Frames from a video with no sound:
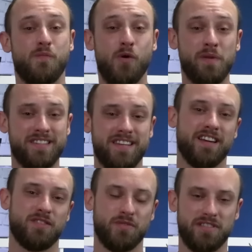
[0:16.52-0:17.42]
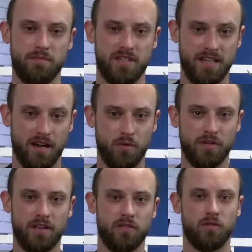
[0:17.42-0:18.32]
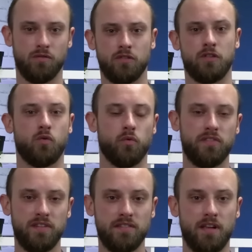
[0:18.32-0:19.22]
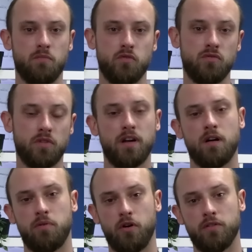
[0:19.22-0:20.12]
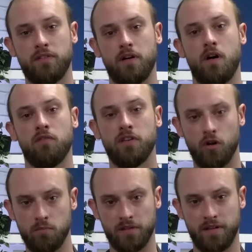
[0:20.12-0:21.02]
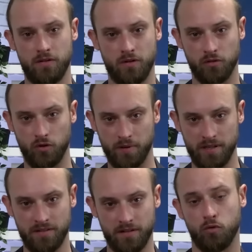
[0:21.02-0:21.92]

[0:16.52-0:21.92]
Mon métier responsable décarbonation euh, consiste à mesurer l'empreinte environnementale de l'entreprise.